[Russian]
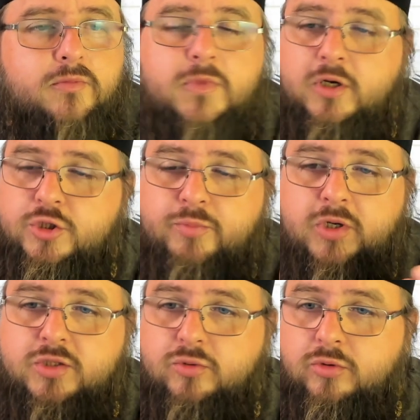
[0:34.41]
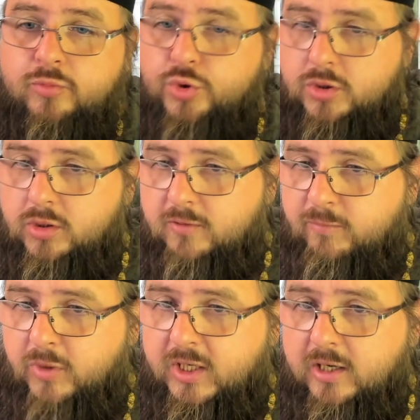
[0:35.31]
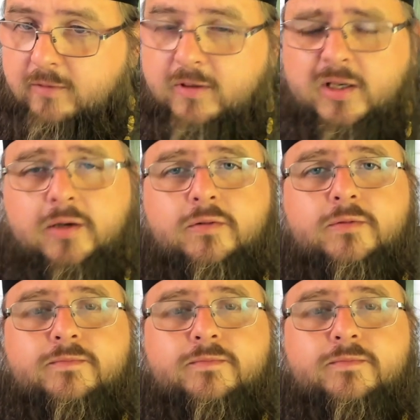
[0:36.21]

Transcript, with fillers: Также празднуют мучеников Макиавеев.